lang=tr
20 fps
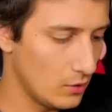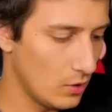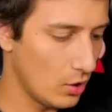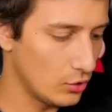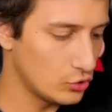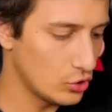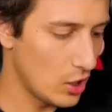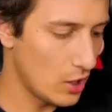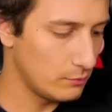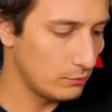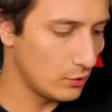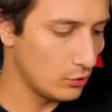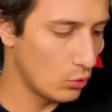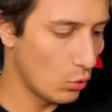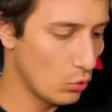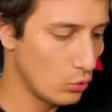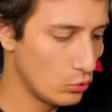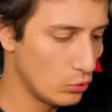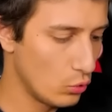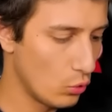Ne acayip lan.
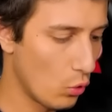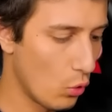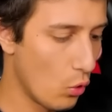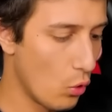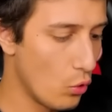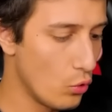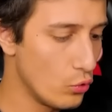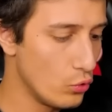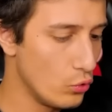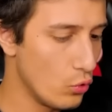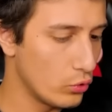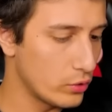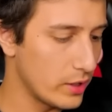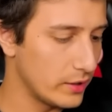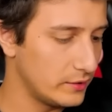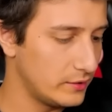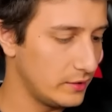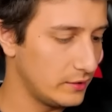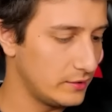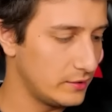Oy. Oy yok
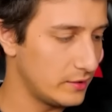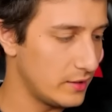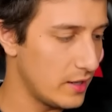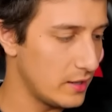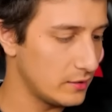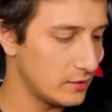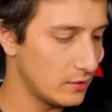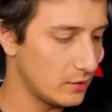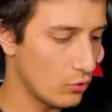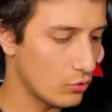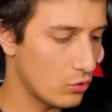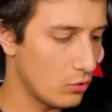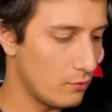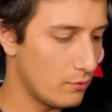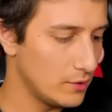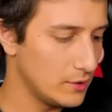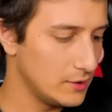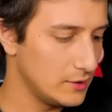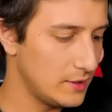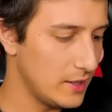ettik direkt.
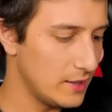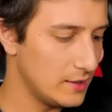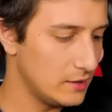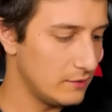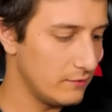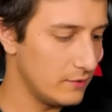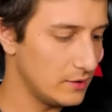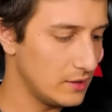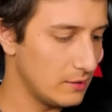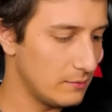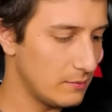Kokomalı geldi ve